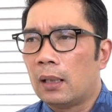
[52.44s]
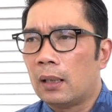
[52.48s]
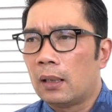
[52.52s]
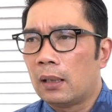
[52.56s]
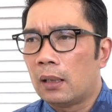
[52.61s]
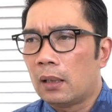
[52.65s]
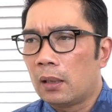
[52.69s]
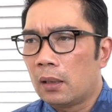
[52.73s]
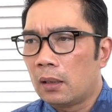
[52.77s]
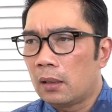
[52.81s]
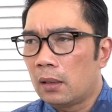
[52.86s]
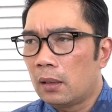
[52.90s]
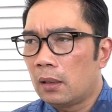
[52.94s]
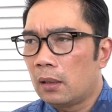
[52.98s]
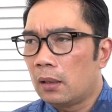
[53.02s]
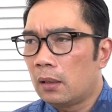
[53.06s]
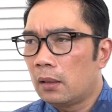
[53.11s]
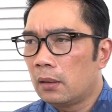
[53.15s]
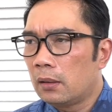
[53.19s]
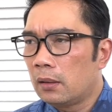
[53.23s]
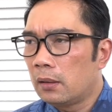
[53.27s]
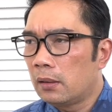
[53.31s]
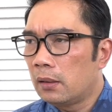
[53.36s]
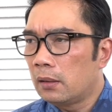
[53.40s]
uh, eh,
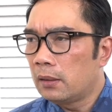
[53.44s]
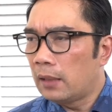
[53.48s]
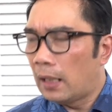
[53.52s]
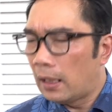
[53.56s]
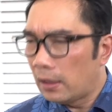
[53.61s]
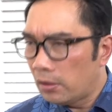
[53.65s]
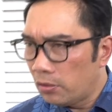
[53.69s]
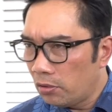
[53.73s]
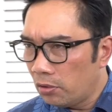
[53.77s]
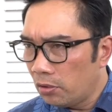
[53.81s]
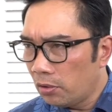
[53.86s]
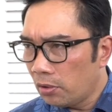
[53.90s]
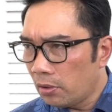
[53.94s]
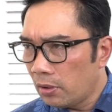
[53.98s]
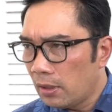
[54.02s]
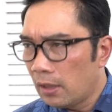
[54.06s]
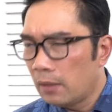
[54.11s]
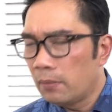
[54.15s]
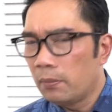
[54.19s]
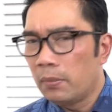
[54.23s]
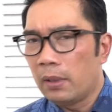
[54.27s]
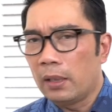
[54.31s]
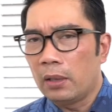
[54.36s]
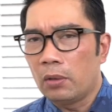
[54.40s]
Cianjur
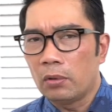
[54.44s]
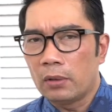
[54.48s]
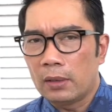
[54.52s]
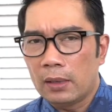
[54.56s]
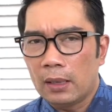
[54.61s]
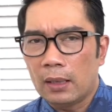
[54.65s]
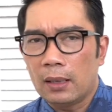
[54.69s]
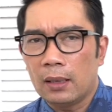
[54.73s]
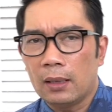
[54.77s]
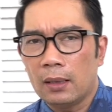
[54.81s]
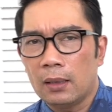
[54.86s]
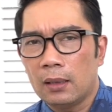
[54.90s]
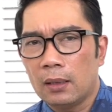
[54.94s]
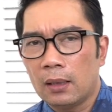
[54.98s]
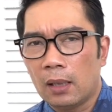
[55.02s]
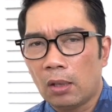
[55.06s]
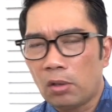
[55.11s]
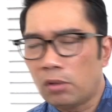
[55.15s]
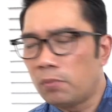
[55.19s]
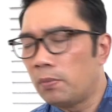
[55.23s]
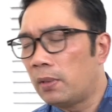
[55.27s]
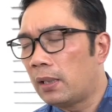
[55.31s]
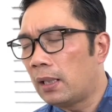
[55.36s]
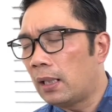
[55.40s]
dan berikutnya
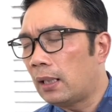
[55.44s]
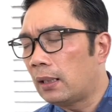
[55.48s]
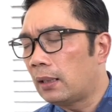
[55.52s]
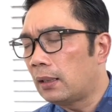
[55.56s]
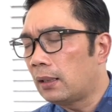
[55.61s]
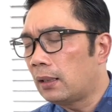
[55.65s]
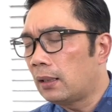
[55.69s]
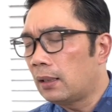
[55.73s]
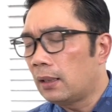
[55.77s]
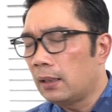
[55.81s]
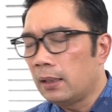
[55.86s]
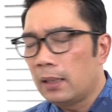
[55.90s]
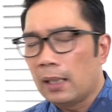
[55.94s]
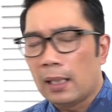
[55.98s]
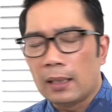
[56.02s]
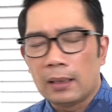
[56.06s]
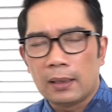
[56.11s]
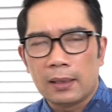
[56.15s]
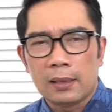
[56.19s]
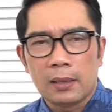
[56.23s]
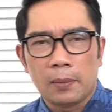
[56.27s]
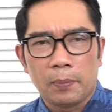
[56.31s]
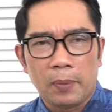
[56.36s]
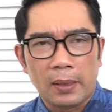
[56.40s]
harus
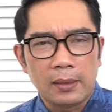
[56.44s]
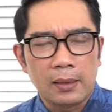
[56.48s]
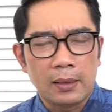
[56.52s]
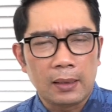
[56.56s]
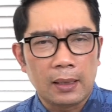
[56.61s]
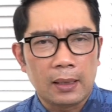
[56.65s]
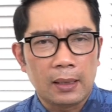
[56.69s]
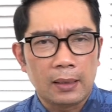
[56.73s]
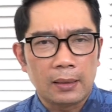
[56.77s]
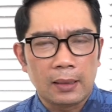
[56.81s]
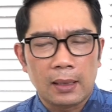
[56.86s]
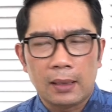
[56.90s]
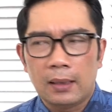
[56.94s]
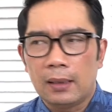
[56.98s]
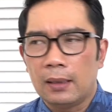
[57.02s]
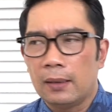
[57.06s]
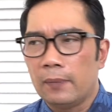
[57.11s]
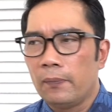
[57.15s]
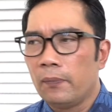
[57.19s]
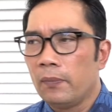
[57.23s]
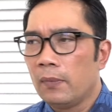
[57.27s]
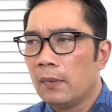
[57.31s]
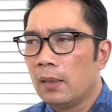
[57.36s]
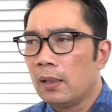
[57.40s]
diantisipasi karena tadi
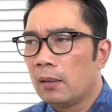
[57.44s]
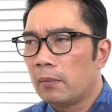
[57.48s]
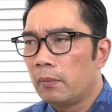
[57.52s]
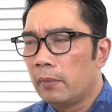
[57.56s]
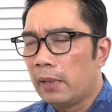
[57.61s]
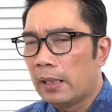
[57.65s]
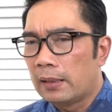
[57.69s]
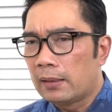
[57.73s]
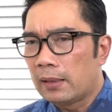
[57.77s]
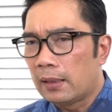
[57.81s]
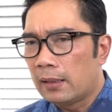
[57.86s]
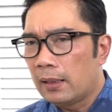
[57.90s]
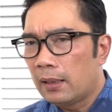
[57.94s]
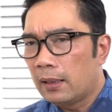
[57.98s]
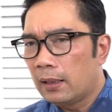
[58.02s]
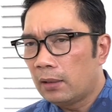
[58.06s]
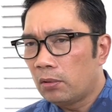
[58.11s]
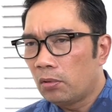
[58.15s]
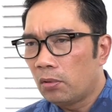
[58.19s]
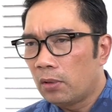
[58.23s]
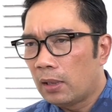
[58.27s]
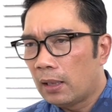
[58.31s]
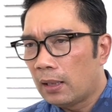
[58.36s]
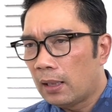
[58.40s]
biasanya
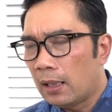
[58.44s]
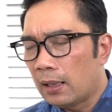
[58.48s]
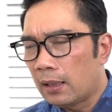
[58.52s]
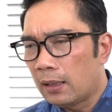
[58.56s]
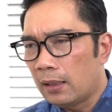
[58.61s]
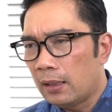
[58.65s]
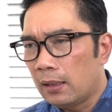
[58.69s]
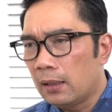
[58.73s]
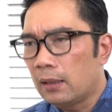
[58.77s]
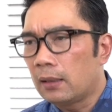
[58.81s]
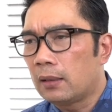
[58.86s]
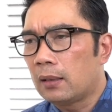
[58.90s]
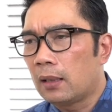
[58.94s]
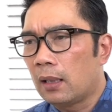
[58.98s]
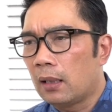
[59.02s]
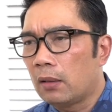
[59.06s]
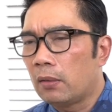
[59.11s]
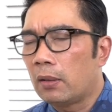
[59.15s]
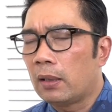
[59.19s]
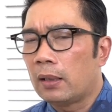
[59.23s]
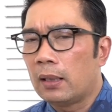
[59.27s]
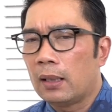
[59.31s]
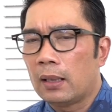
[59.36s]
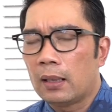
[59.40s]
hitungan hari
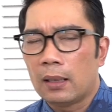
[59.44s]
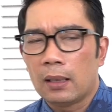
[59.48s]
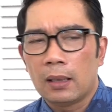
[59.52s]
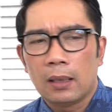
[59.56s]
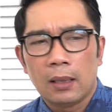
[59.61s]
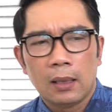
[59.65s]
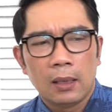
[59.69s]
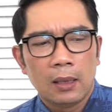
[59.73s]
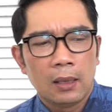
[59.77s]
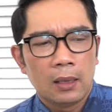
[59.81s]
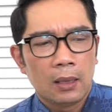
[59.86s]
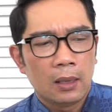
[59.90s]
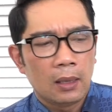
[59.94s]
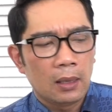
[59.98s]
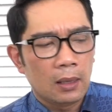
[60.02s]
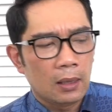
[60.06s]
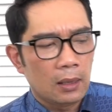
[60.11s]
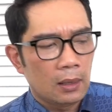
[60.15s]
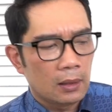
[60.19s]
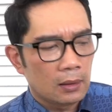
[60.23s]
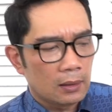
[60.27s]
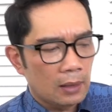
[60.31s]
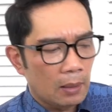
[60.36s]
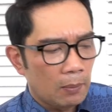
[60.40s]
selalu ada
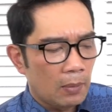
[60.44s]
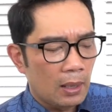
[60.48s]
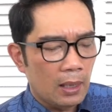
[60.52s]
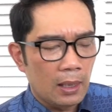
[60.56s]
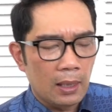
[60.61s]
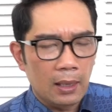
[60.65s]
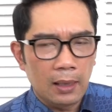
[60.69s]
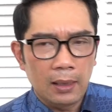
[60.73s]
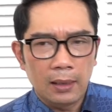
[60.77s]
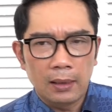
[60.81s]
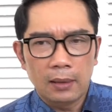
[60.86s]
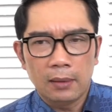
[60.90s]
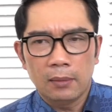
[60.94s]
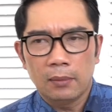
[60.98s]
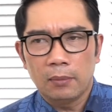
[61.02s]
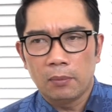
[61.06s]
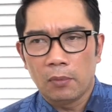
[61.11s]
uh, tambahan.